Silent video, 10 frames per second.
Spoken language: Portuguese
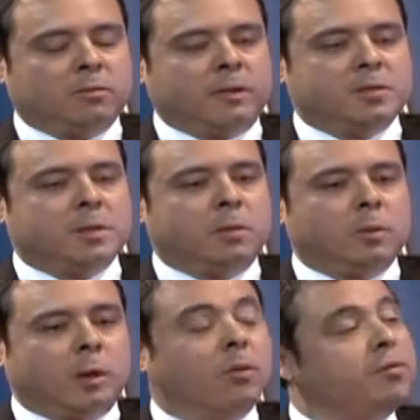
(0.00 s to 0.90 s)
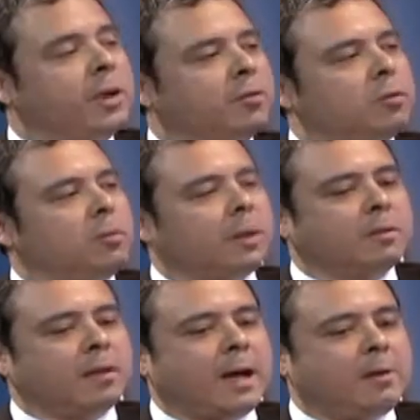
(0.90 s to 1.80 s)
à visão, à confiança do
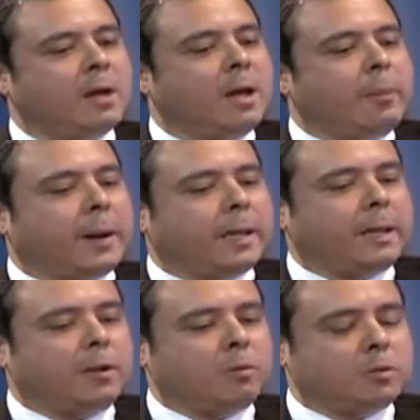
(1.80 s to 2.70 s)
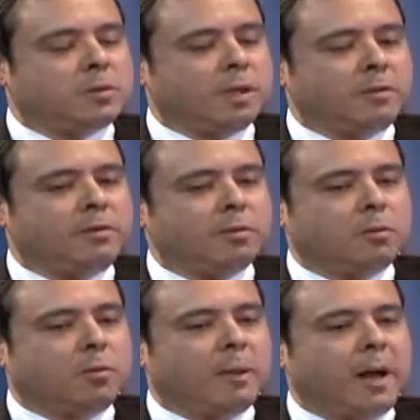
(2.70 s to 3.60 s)
empresário, para que ele consiga
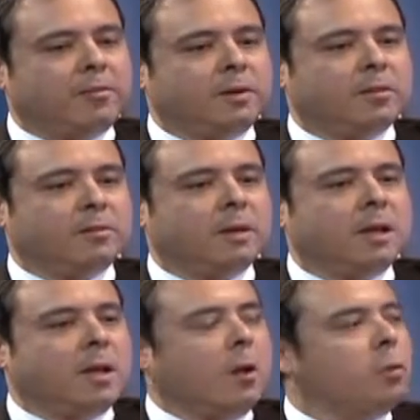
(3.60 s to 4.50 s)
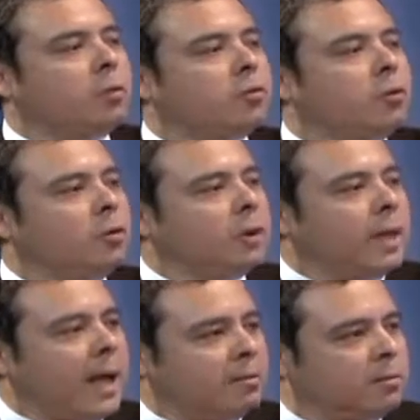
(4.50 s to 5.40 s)
vislumbrar e falar assim: eu consigo
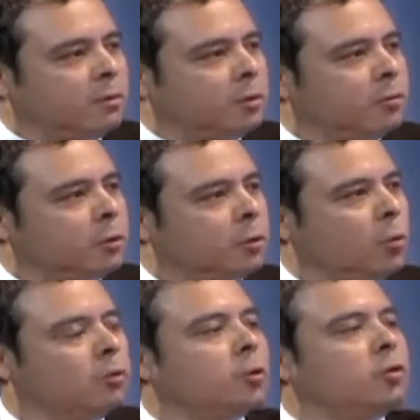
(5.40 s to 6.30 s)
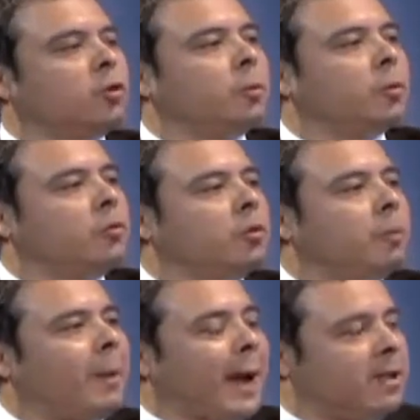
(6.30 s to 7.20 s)
criar esse círculo virtuoso, uhum. consigo produzir
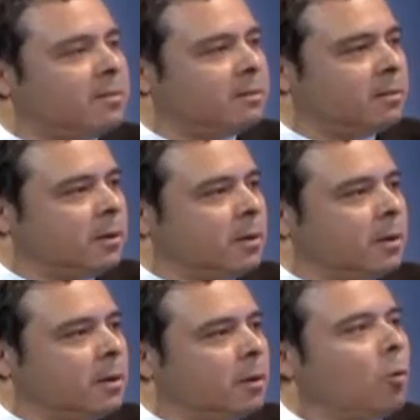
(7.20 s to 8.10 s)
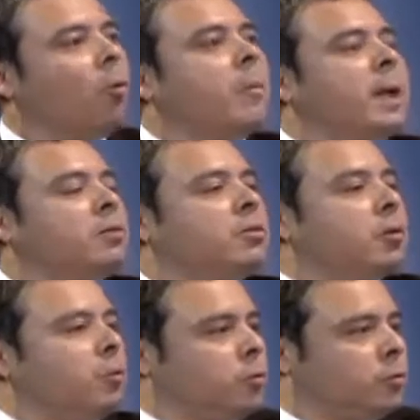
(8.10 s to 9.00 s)
mais com menos
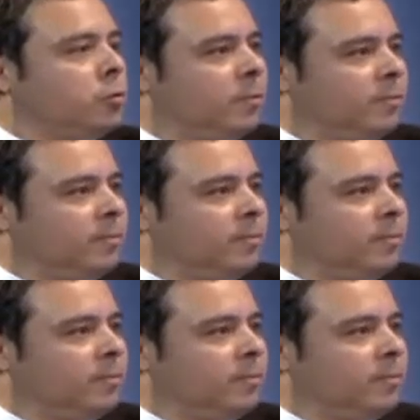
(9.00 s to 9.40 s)
recurso.